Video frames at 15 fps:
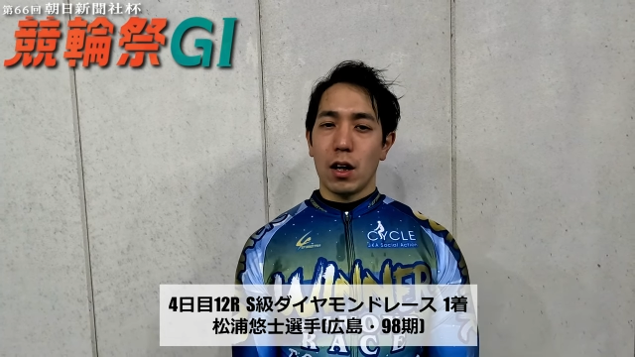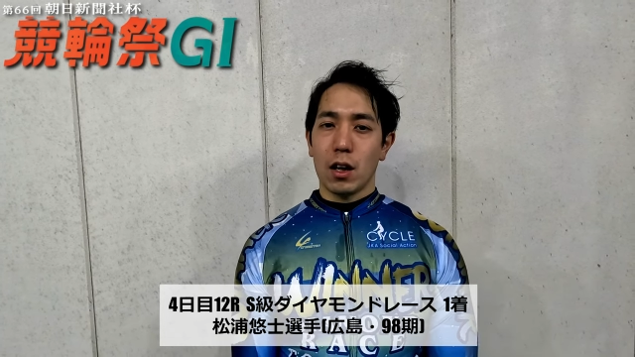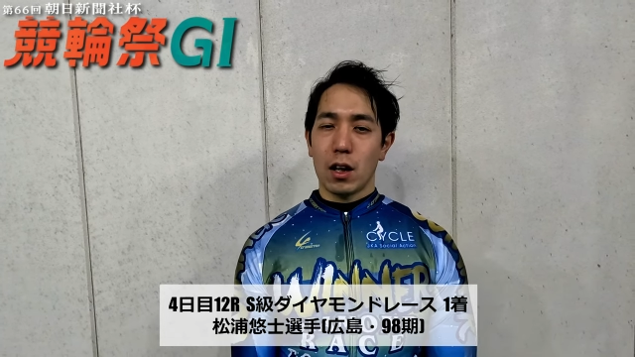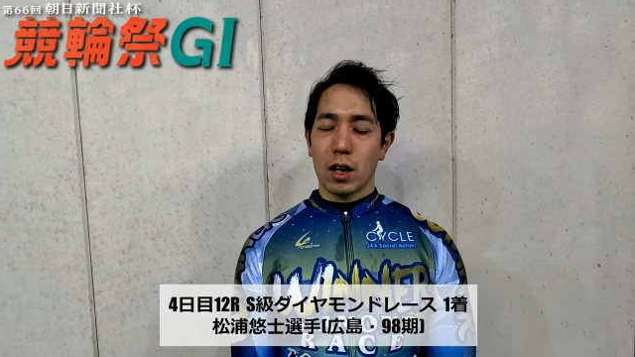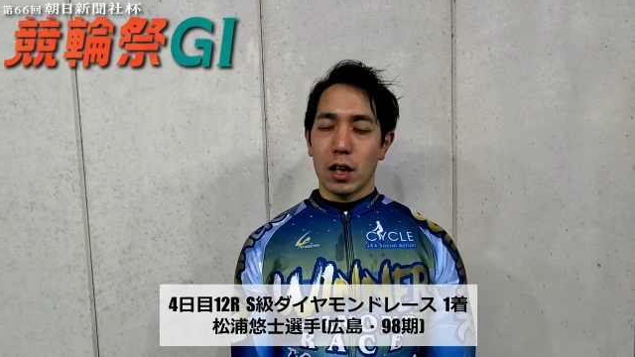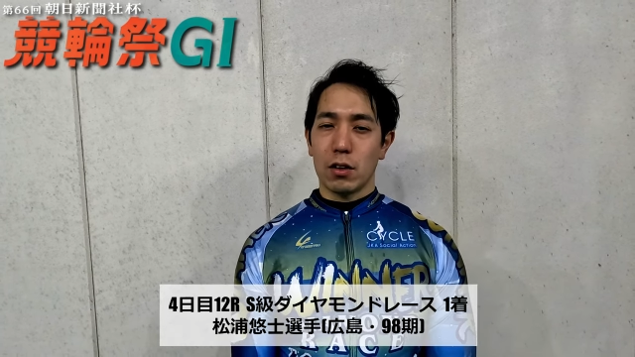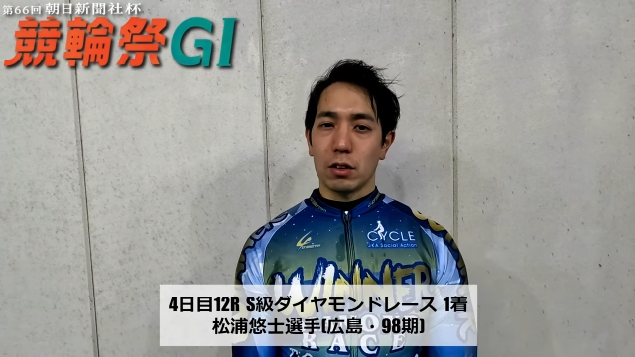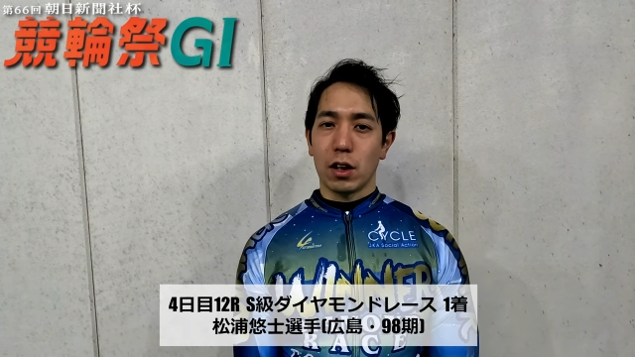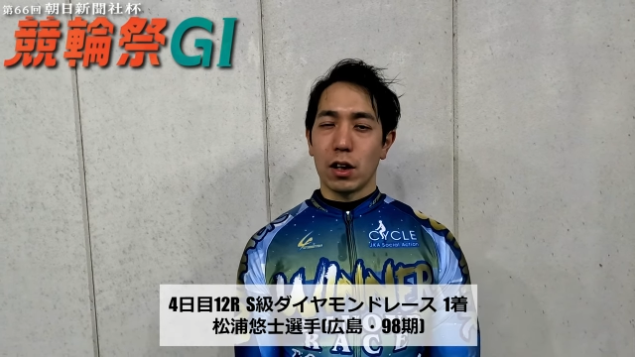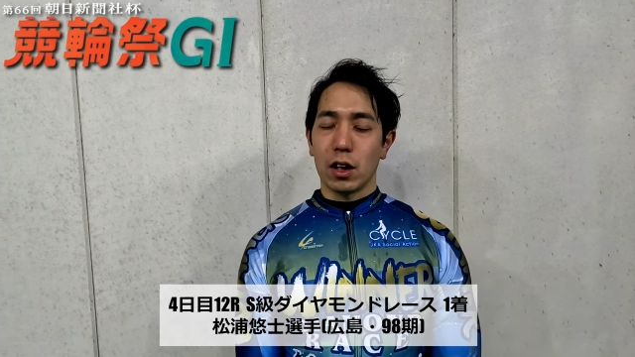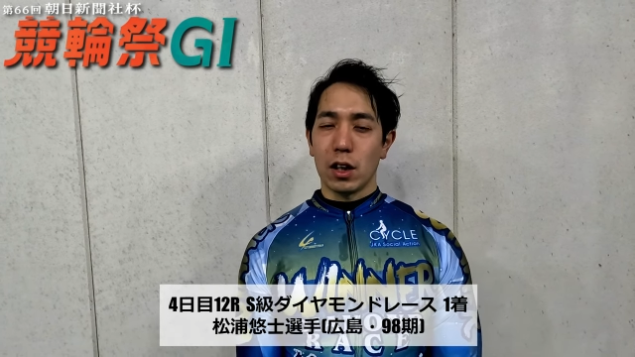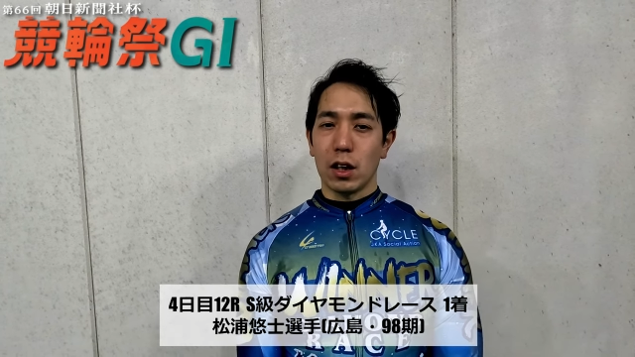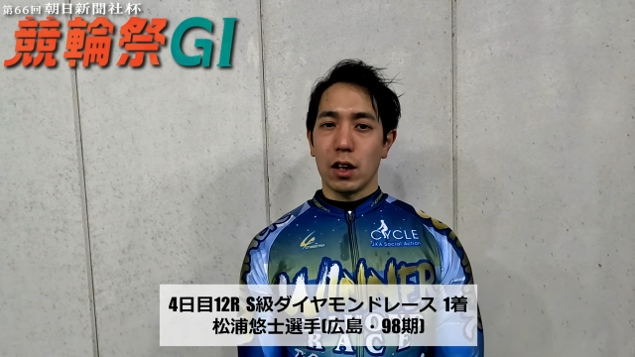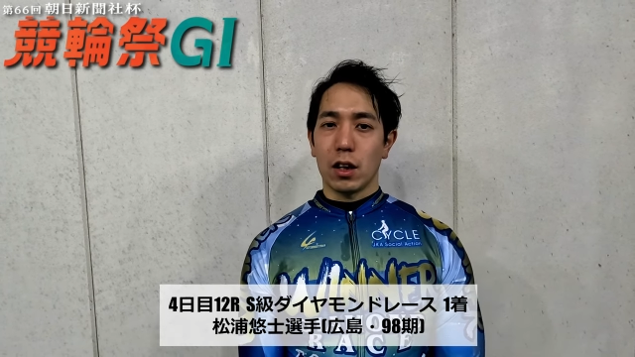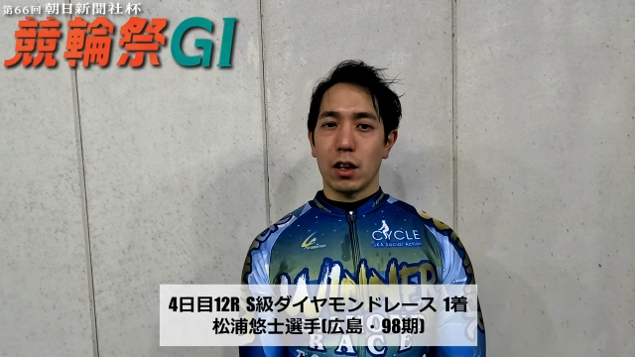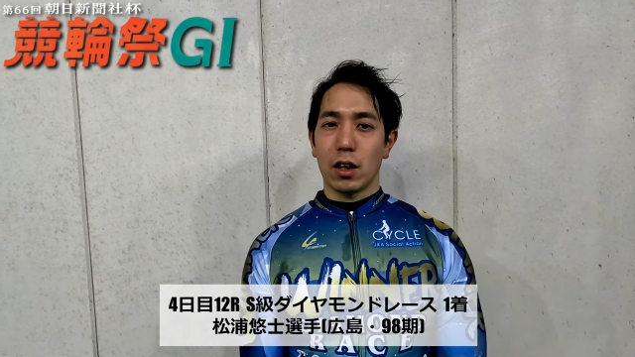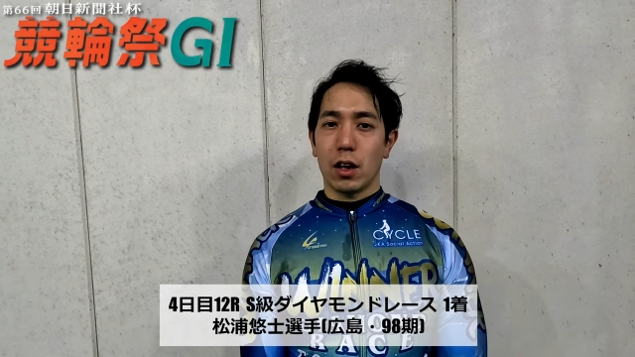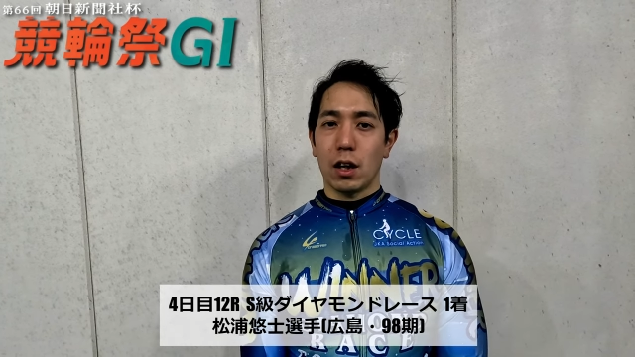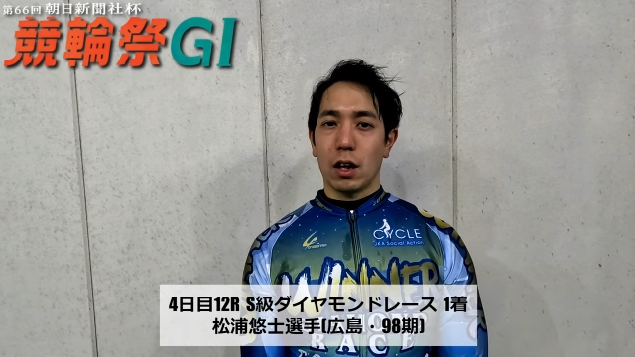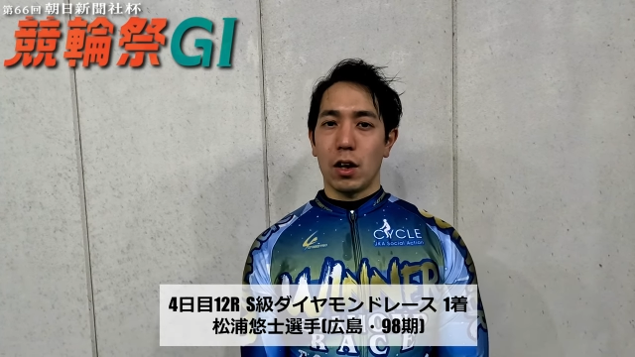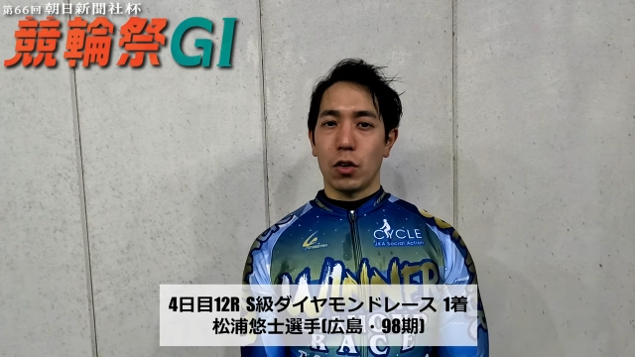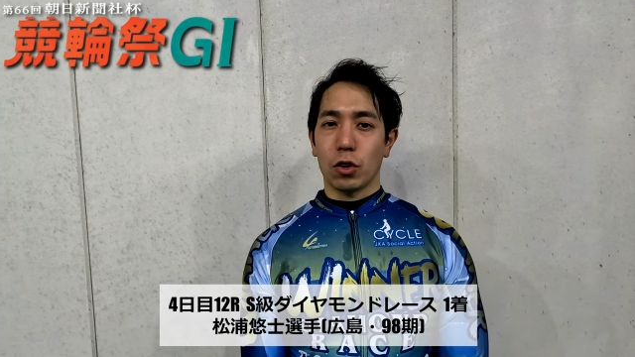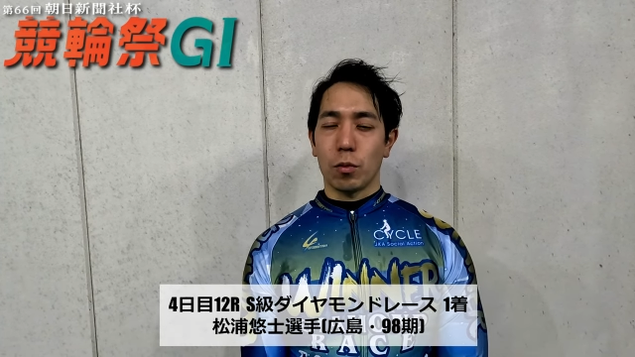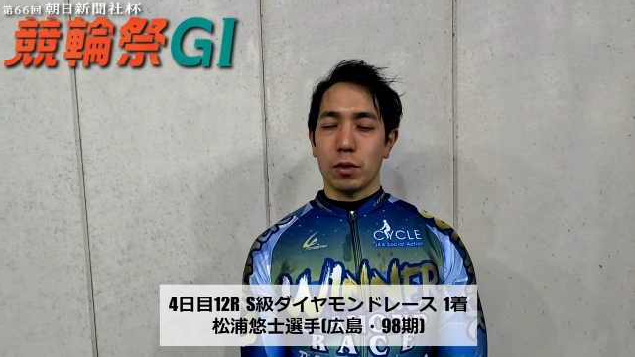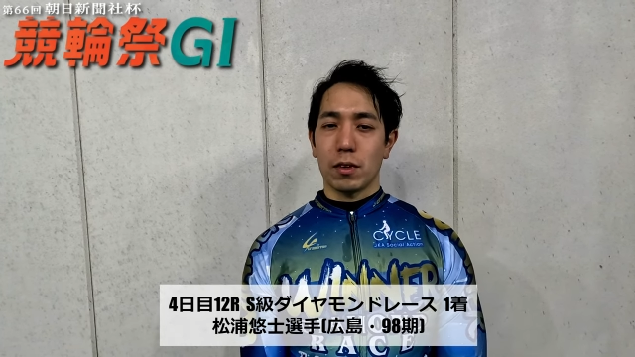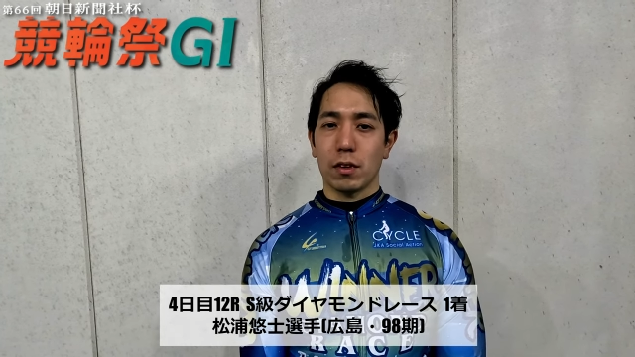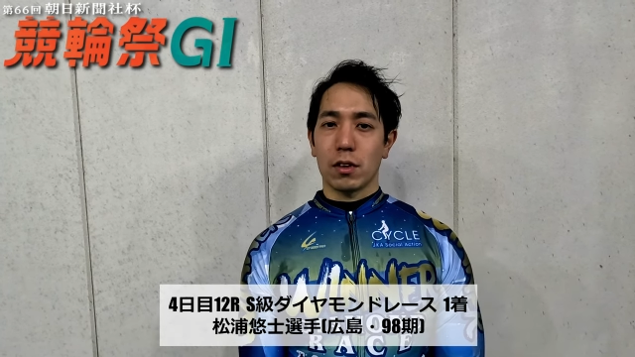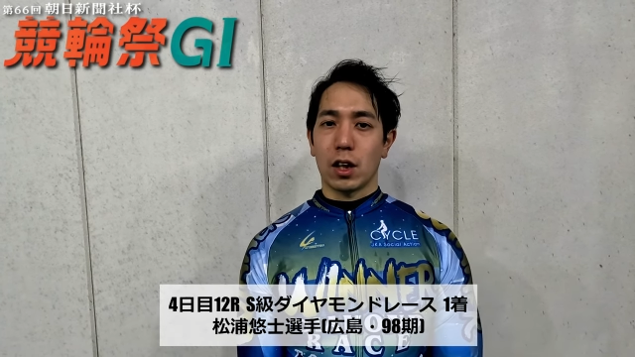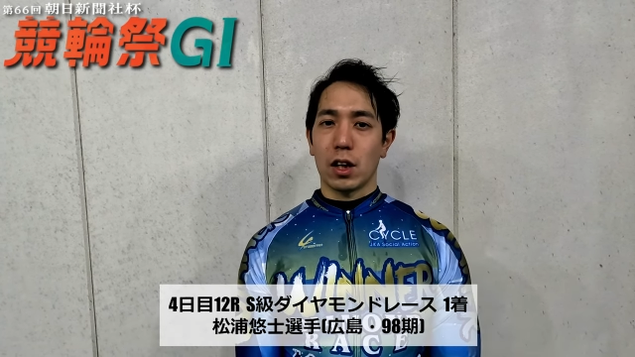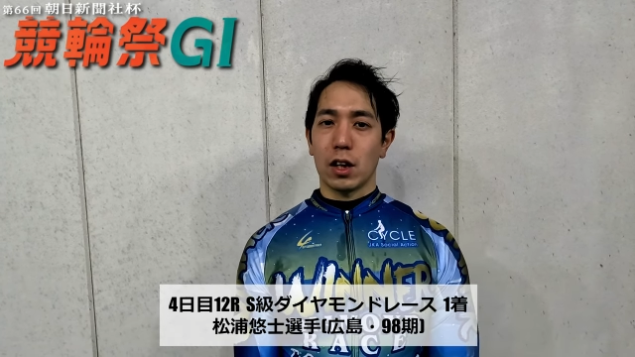かけるなり飛び
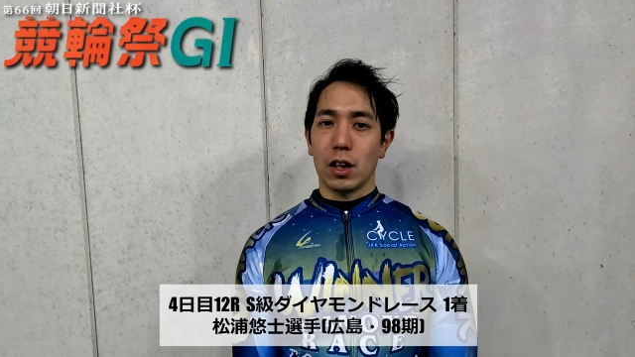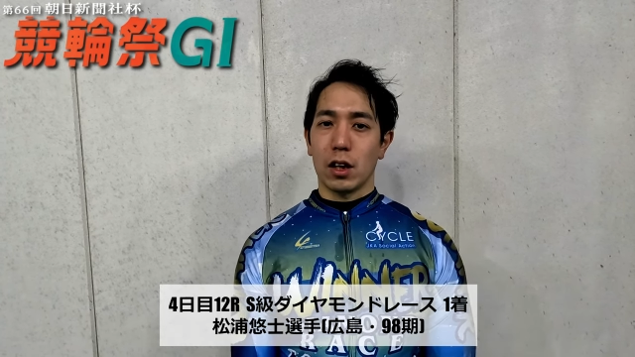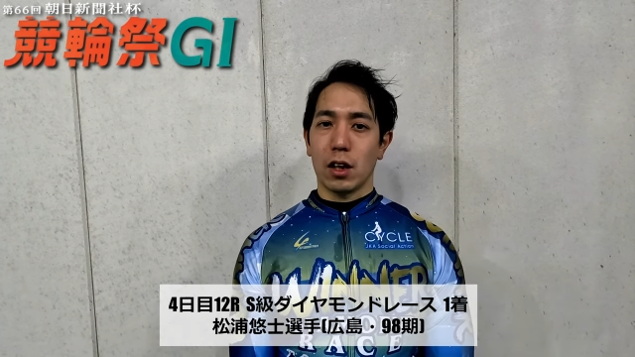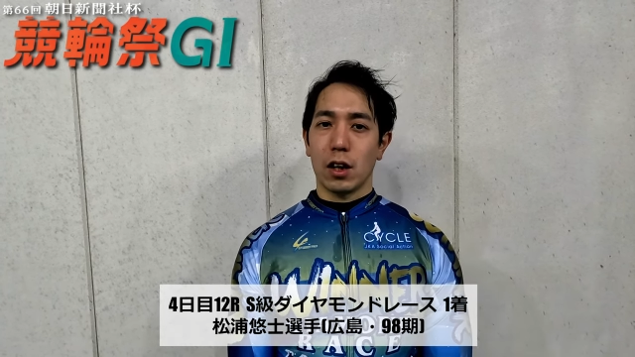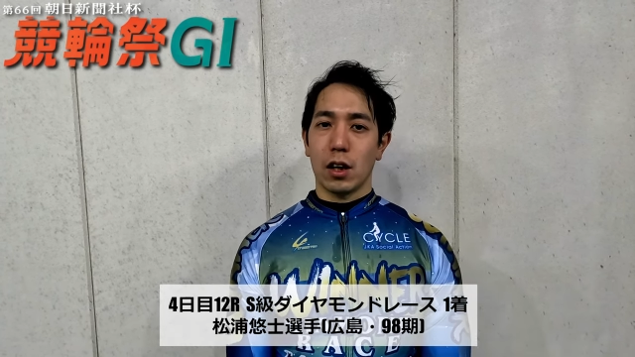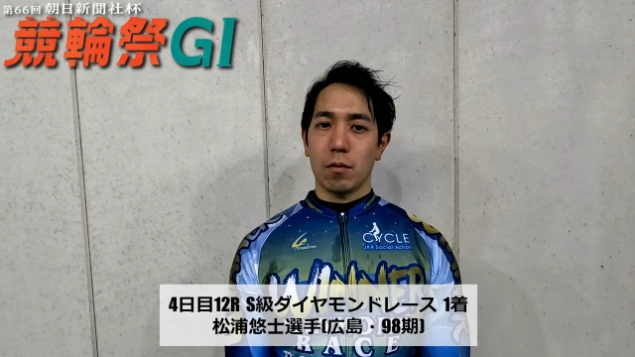つくなり、